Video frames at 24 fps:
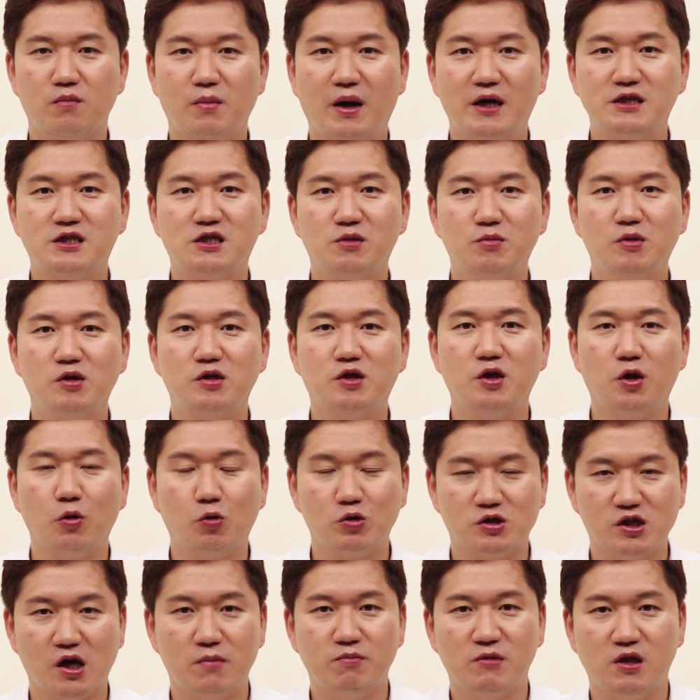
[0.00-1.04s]
말씀을
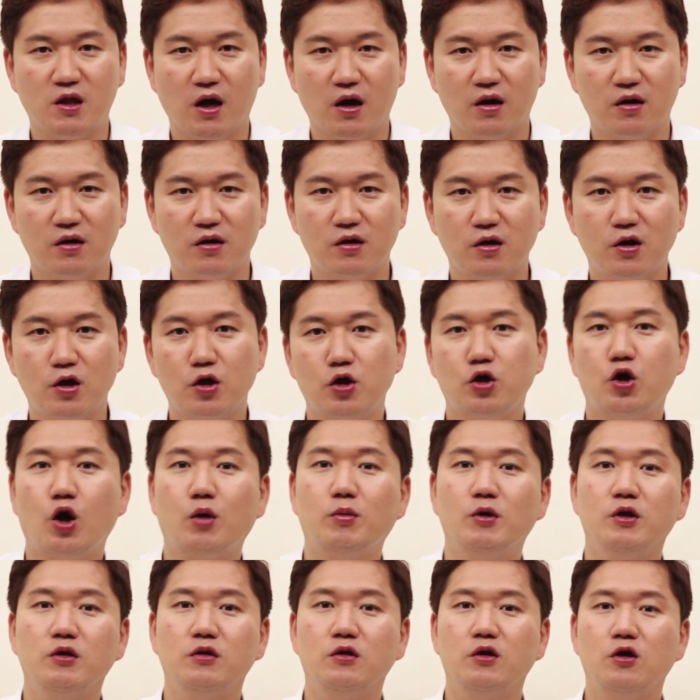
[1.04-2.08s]
드리고자 합니다
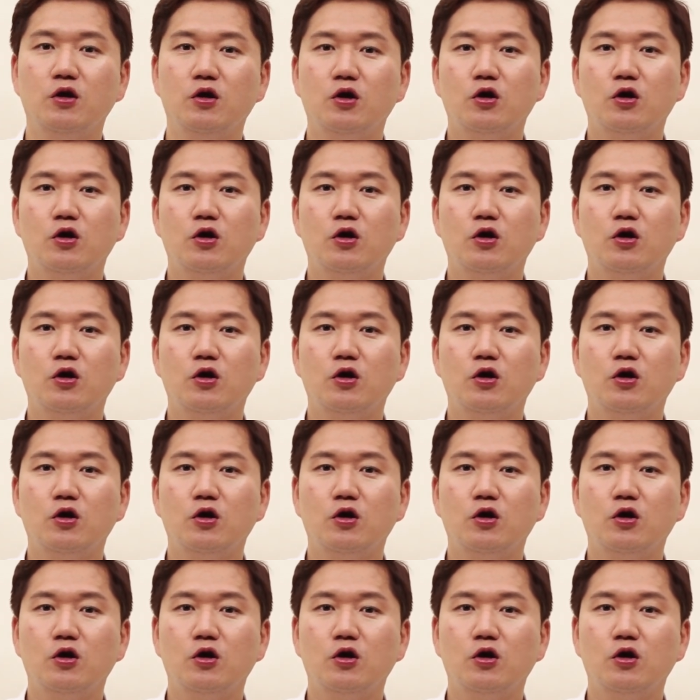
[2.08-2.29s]
여러분